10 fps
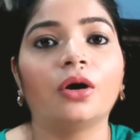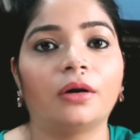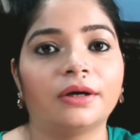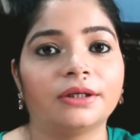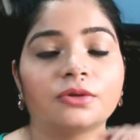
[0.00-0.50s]

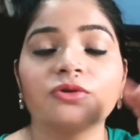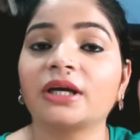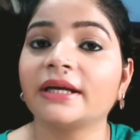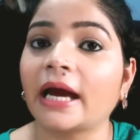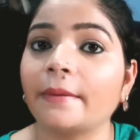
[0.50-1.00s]
और
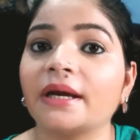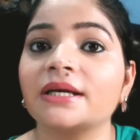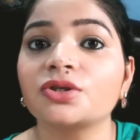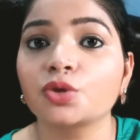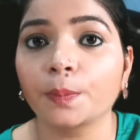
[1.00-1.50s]
उसका नाम है
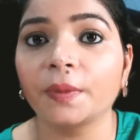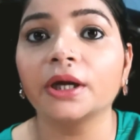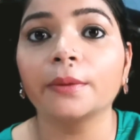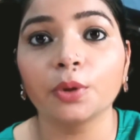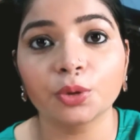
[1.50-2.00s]

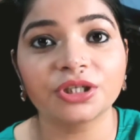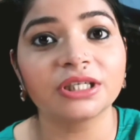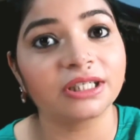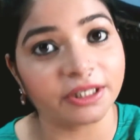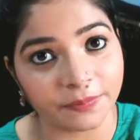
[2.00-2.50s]
सुपर ब्यूटी
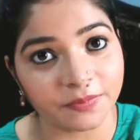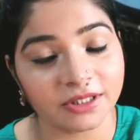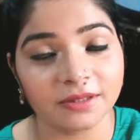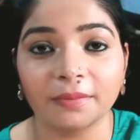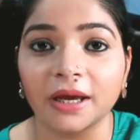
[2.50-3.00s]
टिप्स
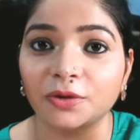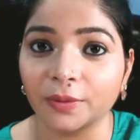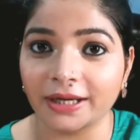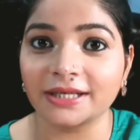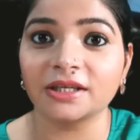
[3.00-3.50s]
मैं
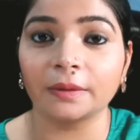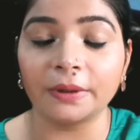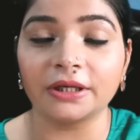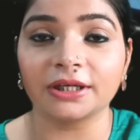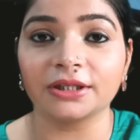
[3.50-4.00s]
दोबारा से
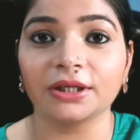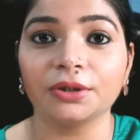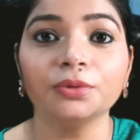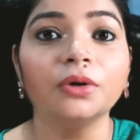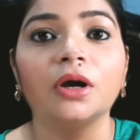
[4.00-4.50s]
रिपीट कर दे रही
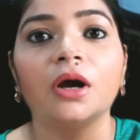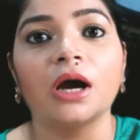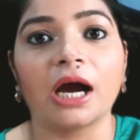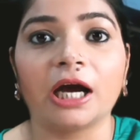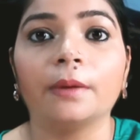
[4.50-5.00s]
हूँ
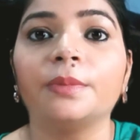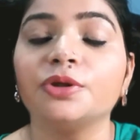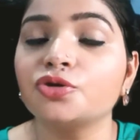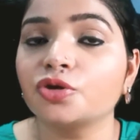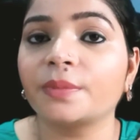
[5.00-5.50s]
आप
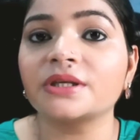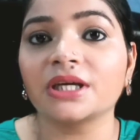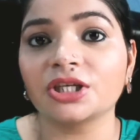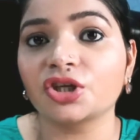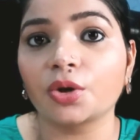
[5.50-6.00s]
यूट्यूब पे
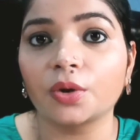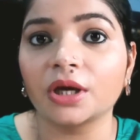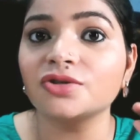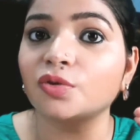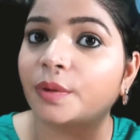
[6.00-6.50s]
सर्च
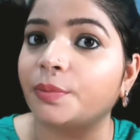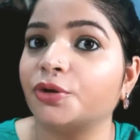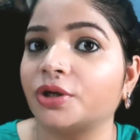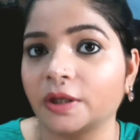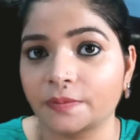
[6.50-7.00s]
करोगे सुपर
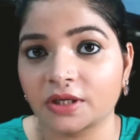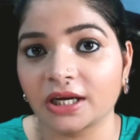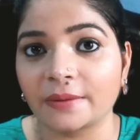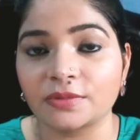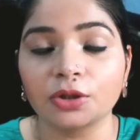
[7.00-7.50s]
ब्यूटी टिप्स के
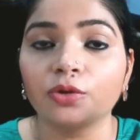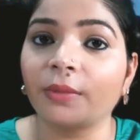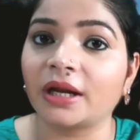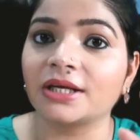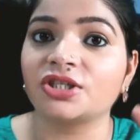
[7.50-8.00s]
नाम से तो
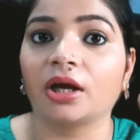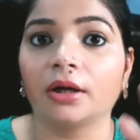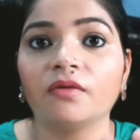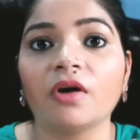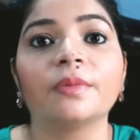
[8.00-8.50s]
मेरा
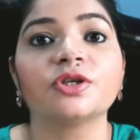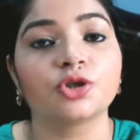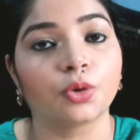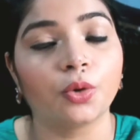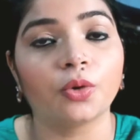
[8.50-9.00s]
चैनल वहाँ पे
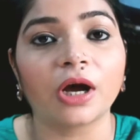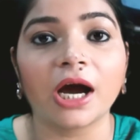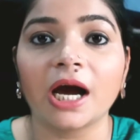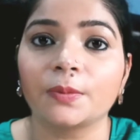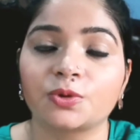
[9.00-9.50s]
शो होगा
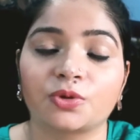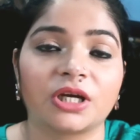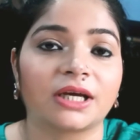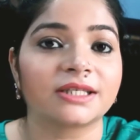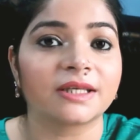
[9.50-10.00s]
आप उसको
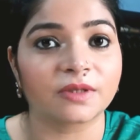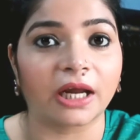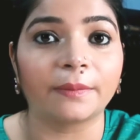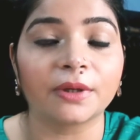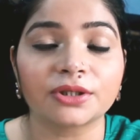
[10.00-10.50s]
जाके
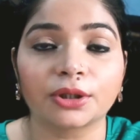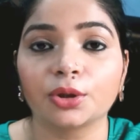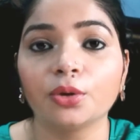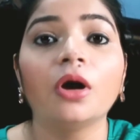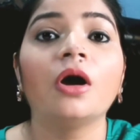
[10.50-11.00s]
सब्सक्राइब कर सकते
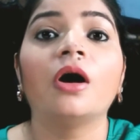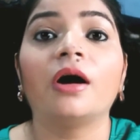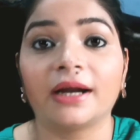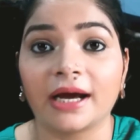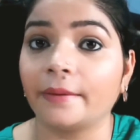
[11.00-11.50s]
हो
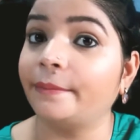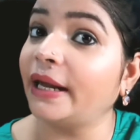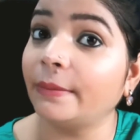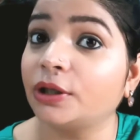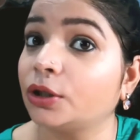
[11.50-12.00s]
और हाँ
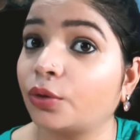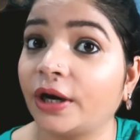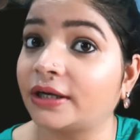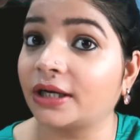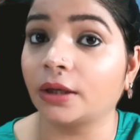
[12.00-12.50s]
बेल बटन को
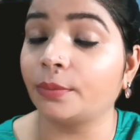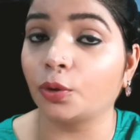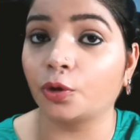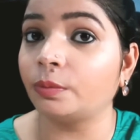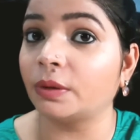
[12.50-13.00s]
हिट करना
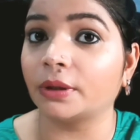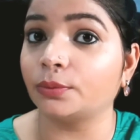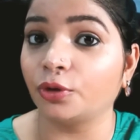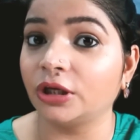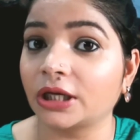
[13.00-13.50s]
बिल्कुल भी मत
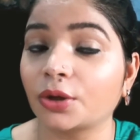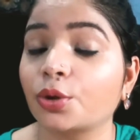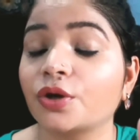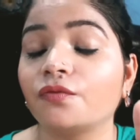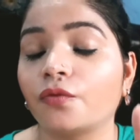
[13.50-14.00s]
भूलिएगा
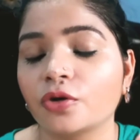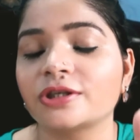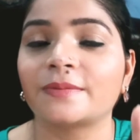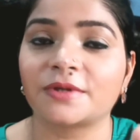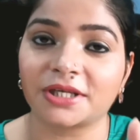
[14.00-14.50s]
क्योंकि वो
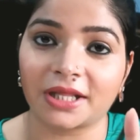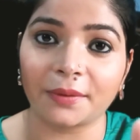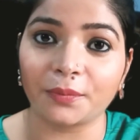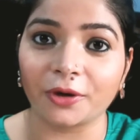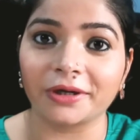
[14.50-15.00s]
सबसे ज़्यादा
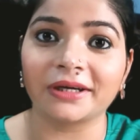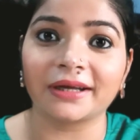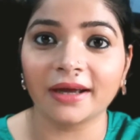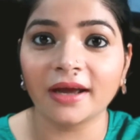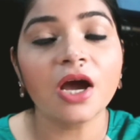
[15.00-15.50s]
इंपॉर्टेंट
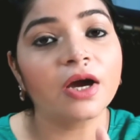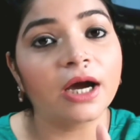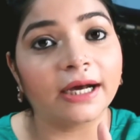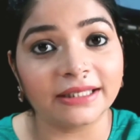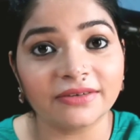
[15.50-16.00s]
है
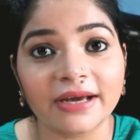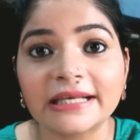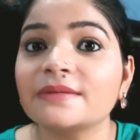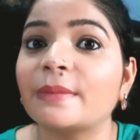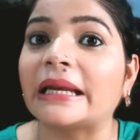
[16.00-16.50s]

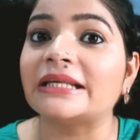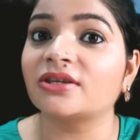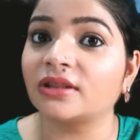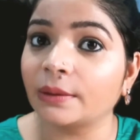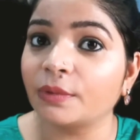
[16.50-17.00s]
अदरवाइज़ मेरे
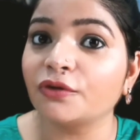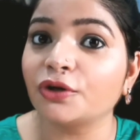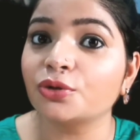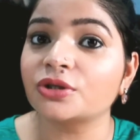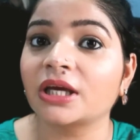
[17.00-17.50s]
जितने भी
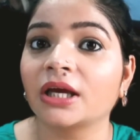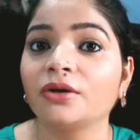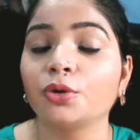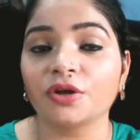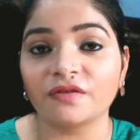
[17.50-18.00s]
वीडियोज़ के
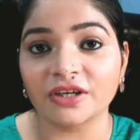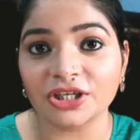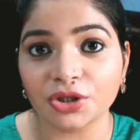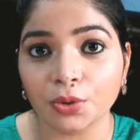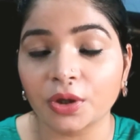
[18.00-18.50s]

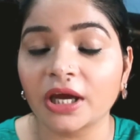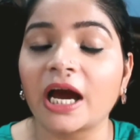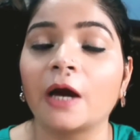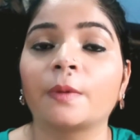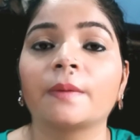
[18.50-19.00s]
नोटिफिकेशन होंगे
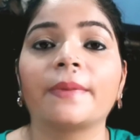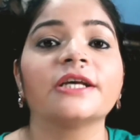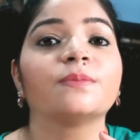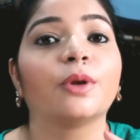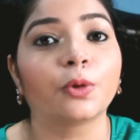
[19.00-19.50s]
आपके
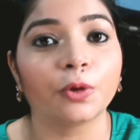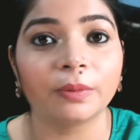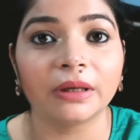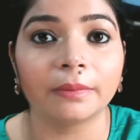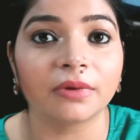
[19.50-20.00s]
पास बिल्कुल
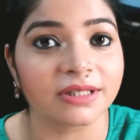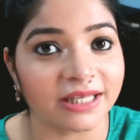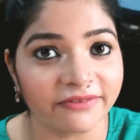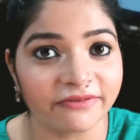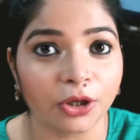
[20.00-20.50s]
भी
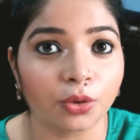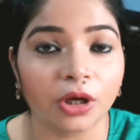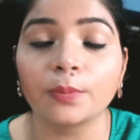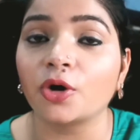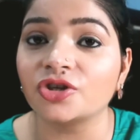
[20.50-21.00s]
रिसीव नहीं होंगे
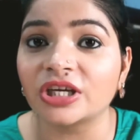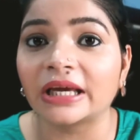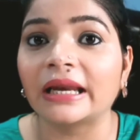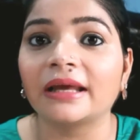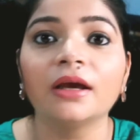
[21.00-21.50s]

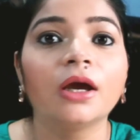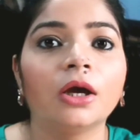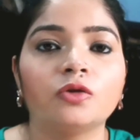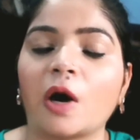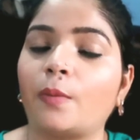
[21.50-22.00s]
पहुँचेंगे नहीं
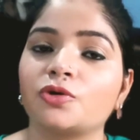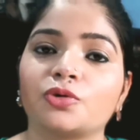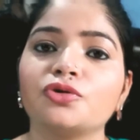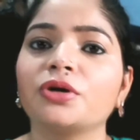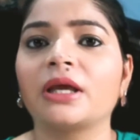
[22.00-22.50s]
तो आप लोग
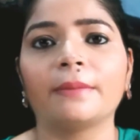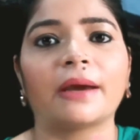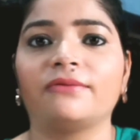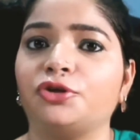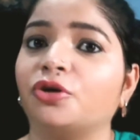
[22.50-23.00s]
सोचोगे कि
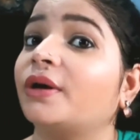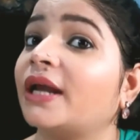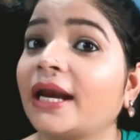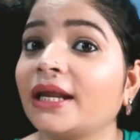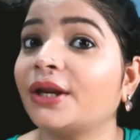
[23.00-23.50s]
मैं वीडियो
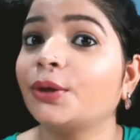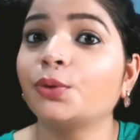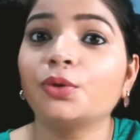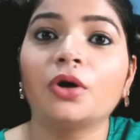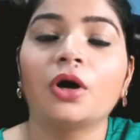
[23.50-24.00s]
बना नहीं रही
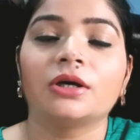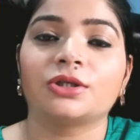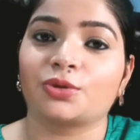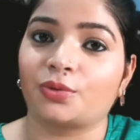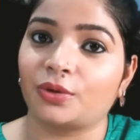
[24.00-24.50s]
हूँ
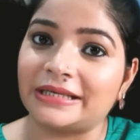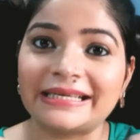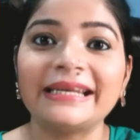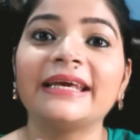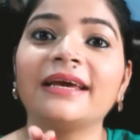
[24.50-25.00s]
सो so,
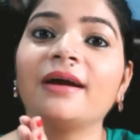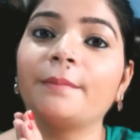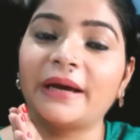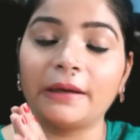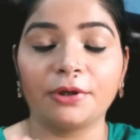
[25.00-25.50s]
इसीलिए
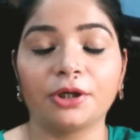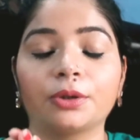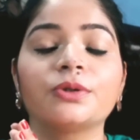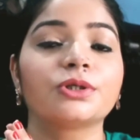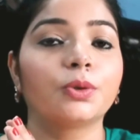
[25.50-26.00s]
बेल बटन
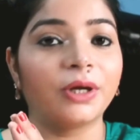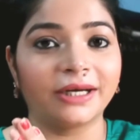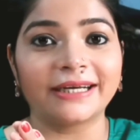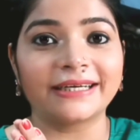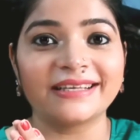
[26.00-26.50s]
को ज़रूर हिट
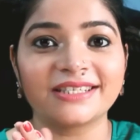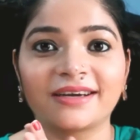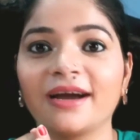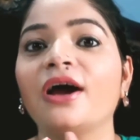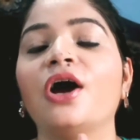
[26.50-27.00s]
कर
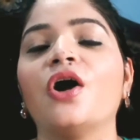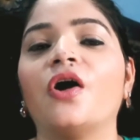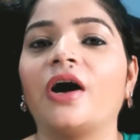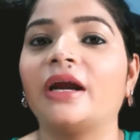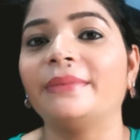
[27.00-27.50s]
दीजिएगा
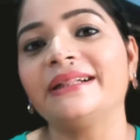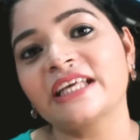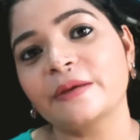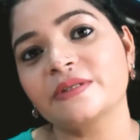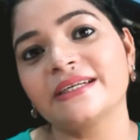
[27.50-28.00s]
और मिलते
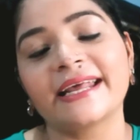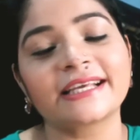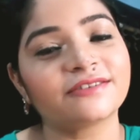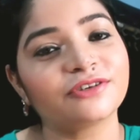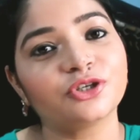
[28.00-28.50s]
हैं आपसे
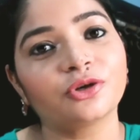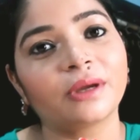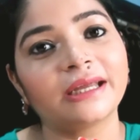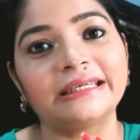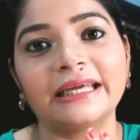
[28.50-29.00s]
नेक्स्ट वीडियो
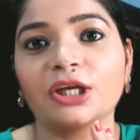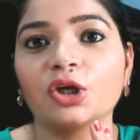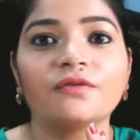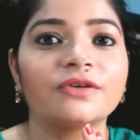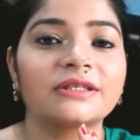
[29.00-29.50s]
में टेक
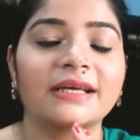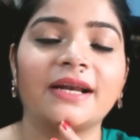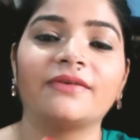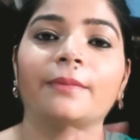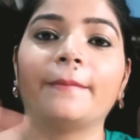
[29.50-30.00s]
केयर ऑफ़ योर
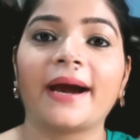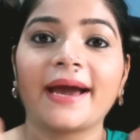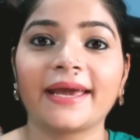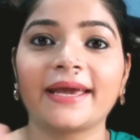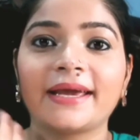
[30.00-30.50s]
सेल्फ
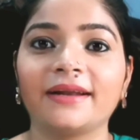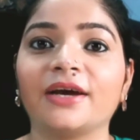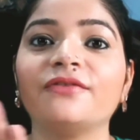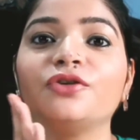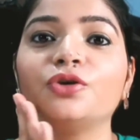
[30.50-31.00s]
बाय
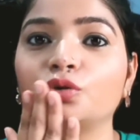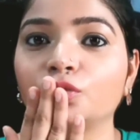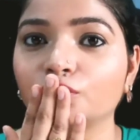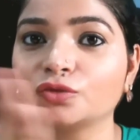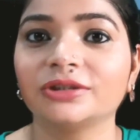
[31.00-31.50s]
लव यू